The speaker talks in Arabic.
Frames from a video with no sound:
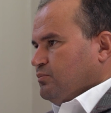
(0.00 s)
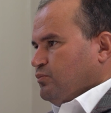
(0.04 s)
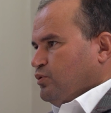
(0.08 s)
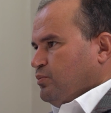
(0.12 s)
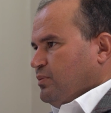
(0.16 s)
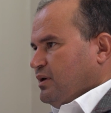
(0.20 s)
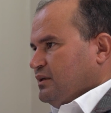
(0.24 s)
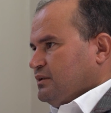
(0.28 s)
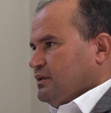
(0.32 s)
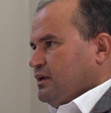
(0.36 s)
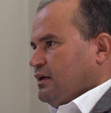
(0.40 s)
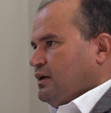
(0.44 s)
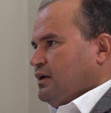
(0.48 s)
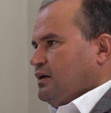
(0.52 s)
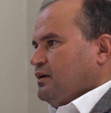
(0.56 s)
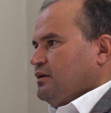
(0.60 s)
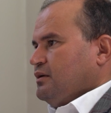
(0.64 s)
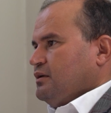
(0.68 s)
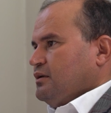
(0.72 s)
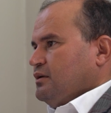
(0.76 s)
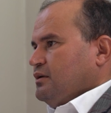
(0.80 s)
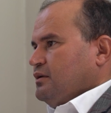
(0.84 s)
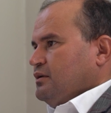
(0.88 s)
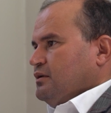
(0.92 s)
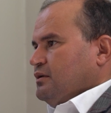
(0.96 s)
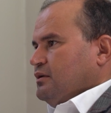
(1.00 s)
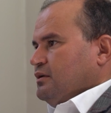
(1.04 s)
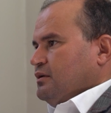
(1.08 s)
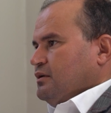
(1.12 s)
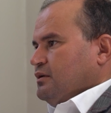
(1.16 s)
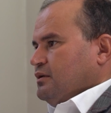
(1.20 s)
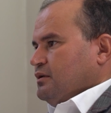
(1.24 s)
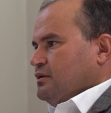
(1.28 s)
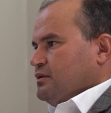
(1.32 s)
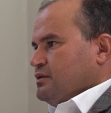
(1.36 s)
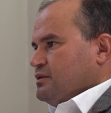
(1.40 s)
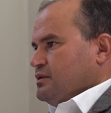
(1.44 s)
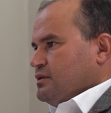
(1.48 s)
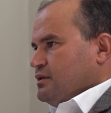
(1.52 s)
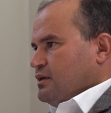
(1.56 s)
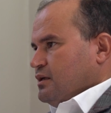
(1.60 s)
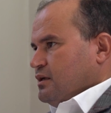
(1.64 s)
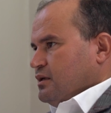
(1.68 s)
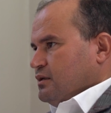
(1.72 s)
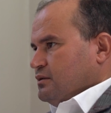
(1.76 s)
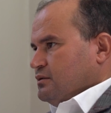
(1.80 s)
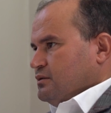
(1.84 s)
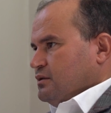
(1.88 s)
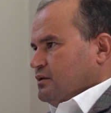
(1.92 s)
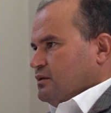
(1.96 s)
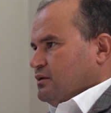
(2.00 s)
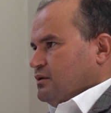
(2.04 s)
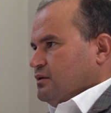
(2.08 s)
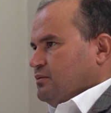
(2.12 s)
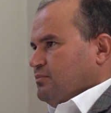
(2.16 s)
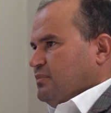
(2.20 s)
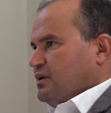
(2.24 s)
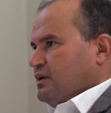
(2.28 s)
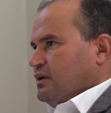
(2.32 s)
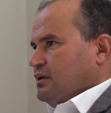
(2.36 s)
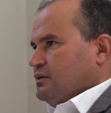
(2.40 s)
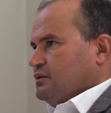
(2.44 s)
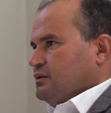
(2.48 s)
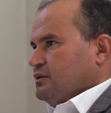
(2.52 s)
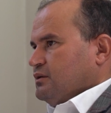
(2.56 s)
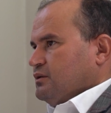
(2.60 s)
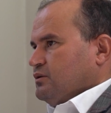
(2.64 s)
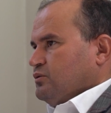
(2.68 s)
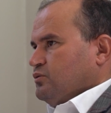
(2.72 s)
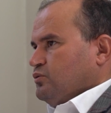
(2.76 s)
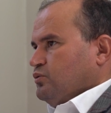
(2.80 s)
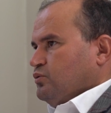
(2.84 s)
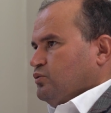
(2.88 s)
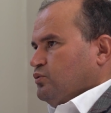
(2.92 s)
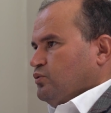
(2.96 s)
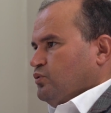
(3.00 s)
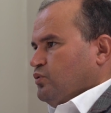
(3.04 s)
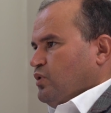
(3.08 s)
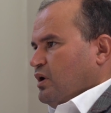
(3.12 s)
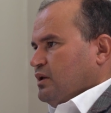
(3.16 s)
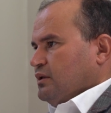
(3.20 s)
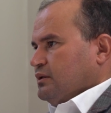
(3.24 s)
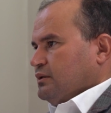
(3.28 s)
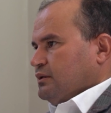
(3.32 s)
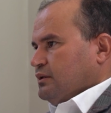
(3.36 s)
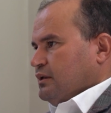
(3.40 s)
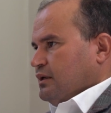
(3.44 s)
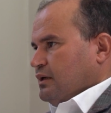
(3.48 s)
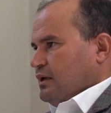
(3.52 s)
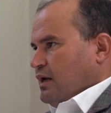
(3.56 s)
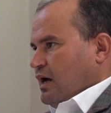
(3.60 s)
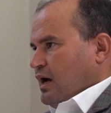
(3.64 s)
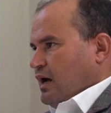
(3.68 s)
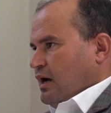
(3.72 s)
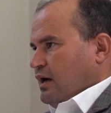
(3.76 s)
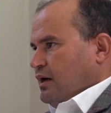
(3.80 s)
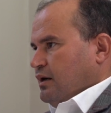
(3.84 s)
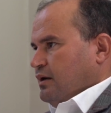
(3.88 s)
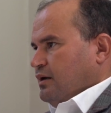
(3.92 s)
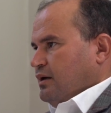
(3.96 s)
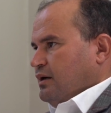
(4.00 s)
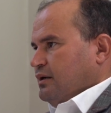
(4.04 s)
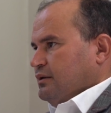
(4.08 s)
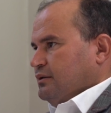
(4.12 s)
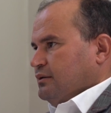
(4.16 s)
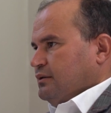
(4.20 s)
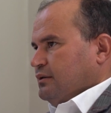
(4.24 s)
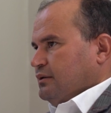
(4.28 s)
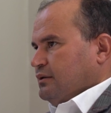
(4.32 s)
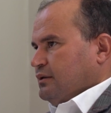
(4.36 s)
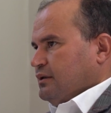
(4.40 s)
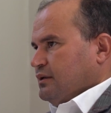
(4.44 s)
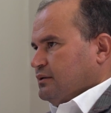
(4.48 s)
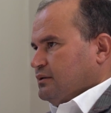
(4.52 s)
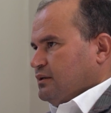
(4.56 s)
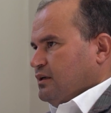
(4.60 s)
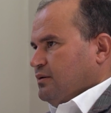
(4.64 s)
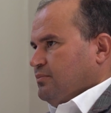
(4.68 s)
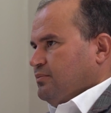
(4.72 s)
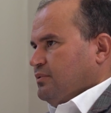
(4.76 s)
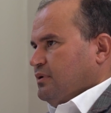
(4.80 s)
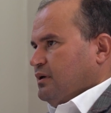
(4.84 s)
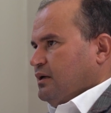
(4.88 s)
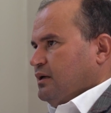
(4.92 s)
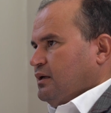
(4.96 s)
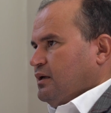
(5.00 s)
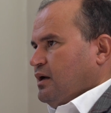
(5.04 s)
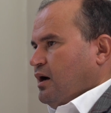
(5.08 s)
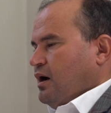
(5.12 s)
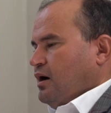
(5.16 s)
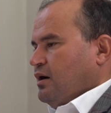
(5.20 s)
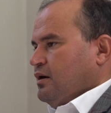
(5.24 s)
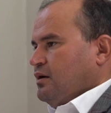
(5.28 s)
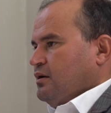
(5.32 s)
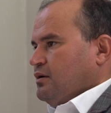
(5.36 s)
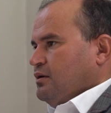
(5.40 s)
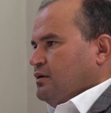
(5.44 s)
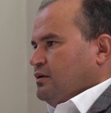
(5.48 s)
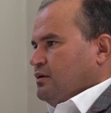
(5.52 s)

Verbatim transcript: المبادره آه، لزياره تلك المناطق والاطلاع عن كتب على